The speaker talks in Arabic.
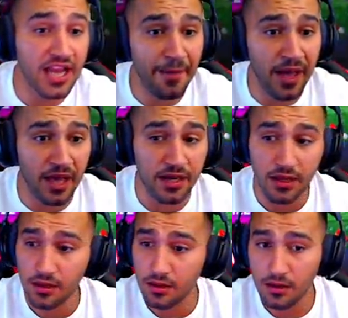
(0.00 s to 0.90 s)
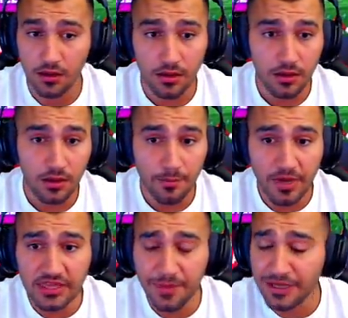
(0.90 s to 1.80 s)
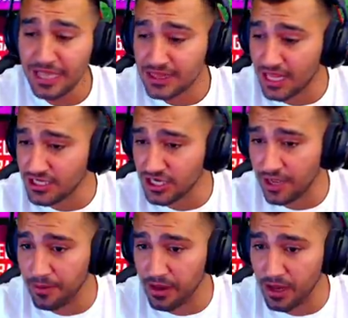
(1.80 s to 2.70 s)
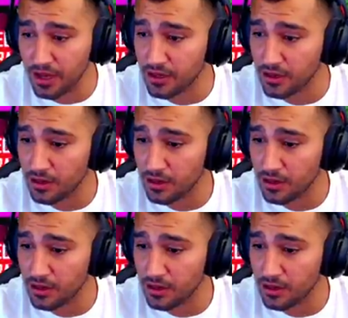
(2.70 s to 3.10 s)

كمان ما انتبهت على الثلجه كمان